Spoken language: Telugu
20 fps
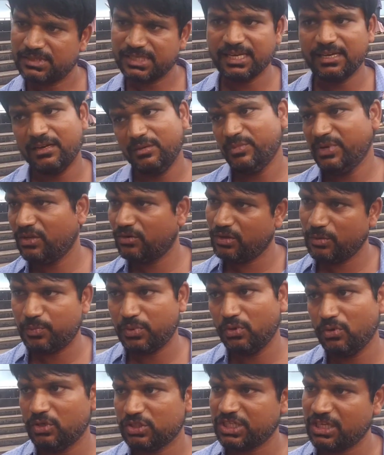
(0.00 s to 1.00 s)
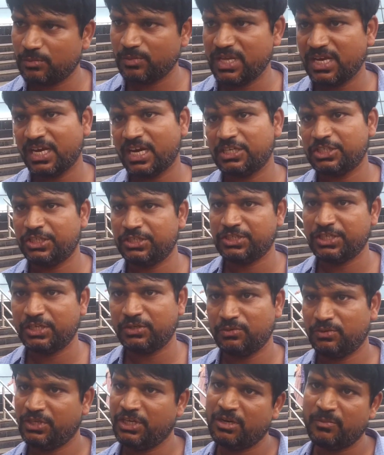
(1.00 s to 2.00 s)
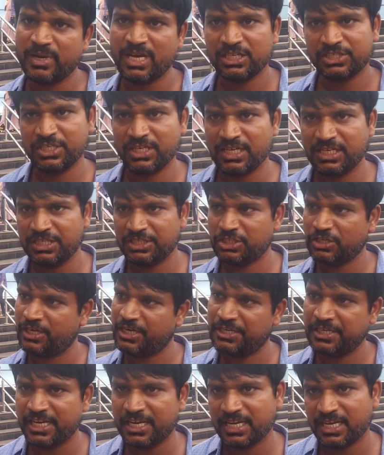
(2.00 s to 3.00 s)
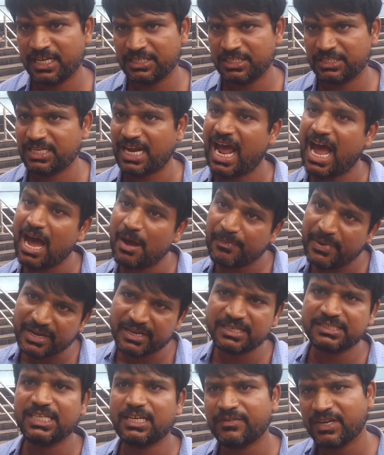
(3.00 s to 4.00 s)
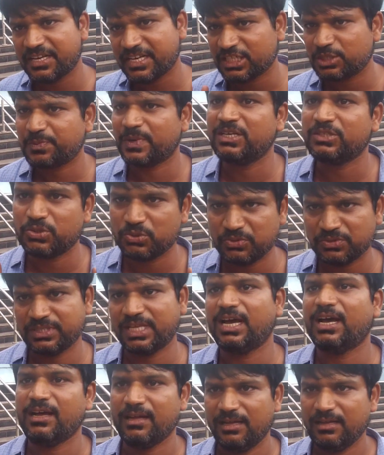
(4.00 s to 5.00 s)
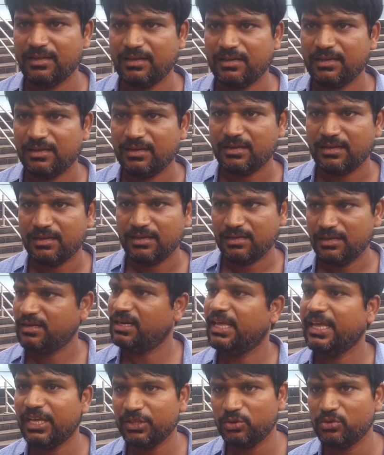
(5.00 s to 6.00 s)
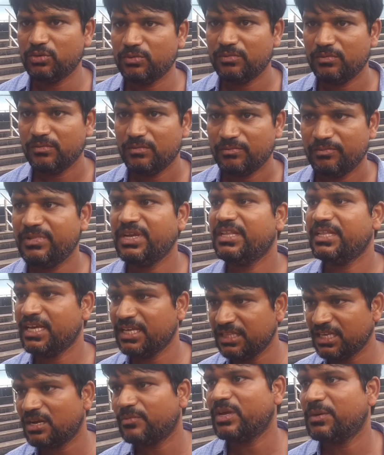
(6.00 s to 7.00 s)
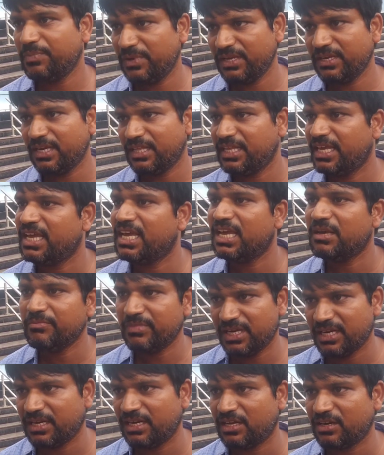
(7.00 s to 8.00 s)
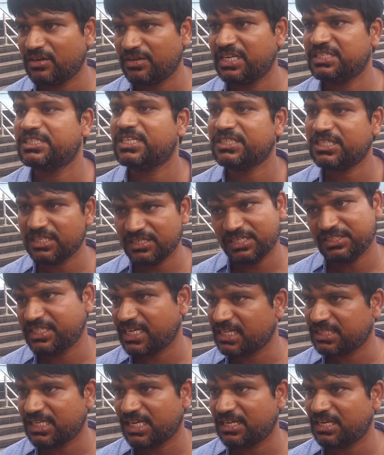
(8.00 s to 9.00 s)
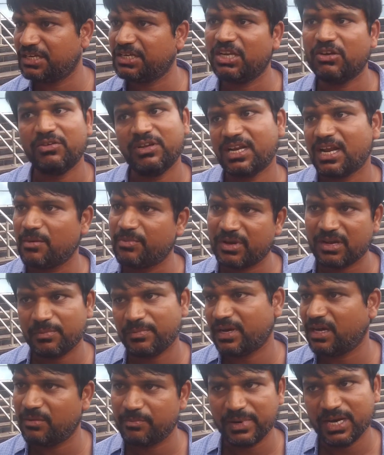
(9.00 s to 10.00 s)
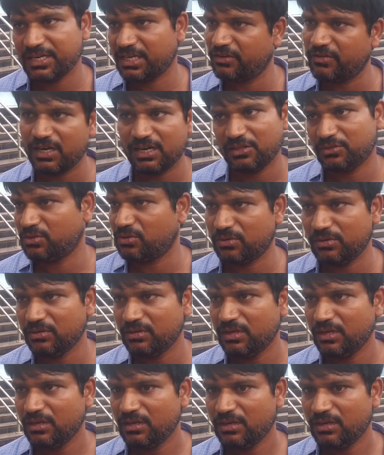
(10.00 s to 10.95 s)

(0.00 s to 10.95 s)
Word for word: సార్ మీరు ఇప్పుడు షర్మిల గారు చేశారు నిన్న బాలకృష్ణ గారు చేశారు ఎన్టీఆర్ గారు చేశారు ఆ పక్క నుంచి ఏమైనా రెస్పాన్స్ ఉందా లేదు మీదేంద్రా భయ్ పీకేది ఏం పీకలేరు నేను చేసే నేను చేస్తానట్టే ఉన్నారు ఆ పక్క పార్టీ వాళ్ళందరూ అంటే